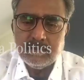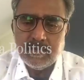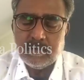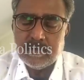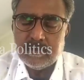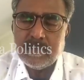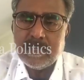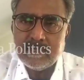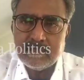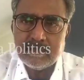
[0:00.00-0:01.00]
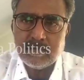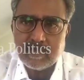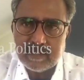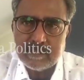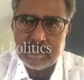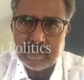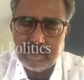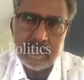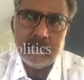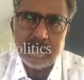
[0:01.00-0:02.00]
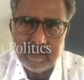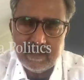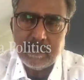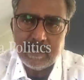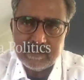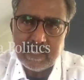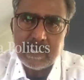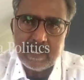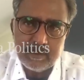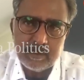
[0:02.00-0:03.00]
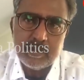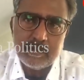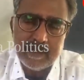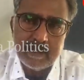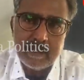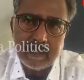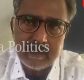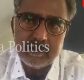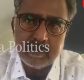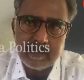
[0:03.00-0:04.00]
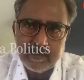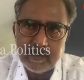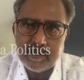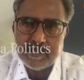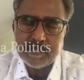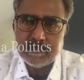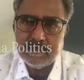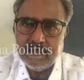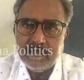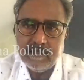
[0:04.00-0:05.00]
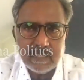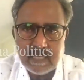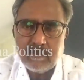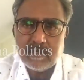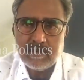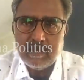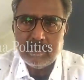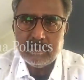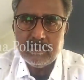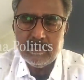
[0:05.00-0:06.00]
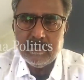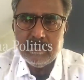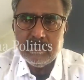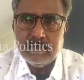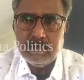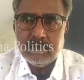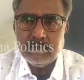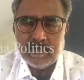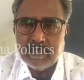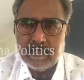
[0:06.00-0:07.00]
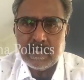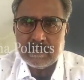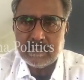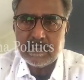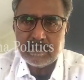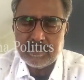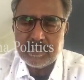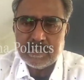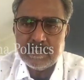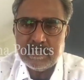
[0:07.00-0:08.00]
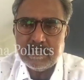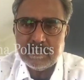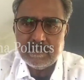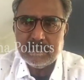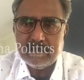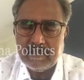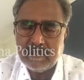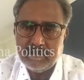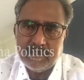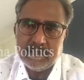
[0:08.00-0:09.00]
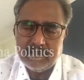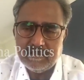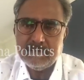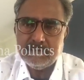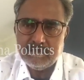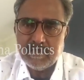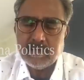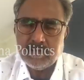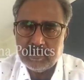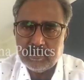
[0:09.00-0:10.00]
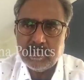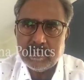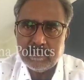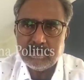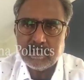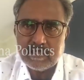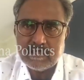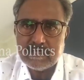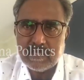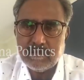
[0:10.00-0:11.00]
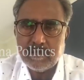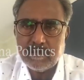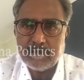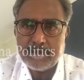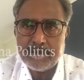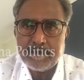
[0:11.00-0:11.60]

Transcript: భగవంతుడు ఆయన ఎంత త్వరగా తీసుకెళ్ళి ఆయన చాలా ఆరోగ్యమైన ఆరోగ్యకరమైన మనిషి ఏ అలవాట్లు లేవు మరి హార్ట్ అటాక్ వచ్చింది అంటే మరి భగవంతుడు ఆయన త్వరగా తీసుకెళ్ళిపోయారు